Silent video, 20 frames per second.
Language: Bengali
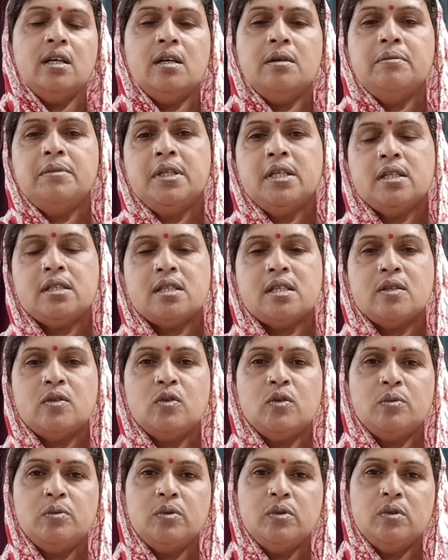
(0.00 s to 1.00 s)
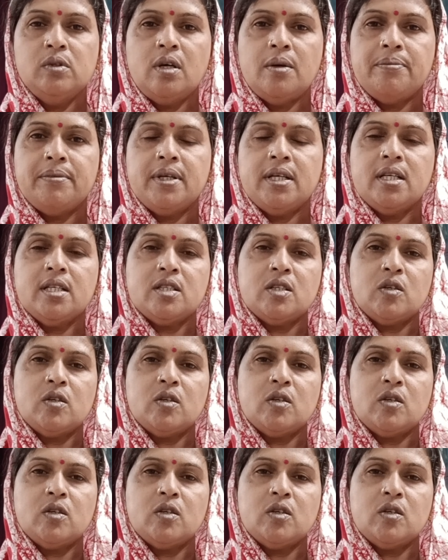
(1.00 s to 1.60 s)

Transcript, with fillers: আমি আশা করব আপনারা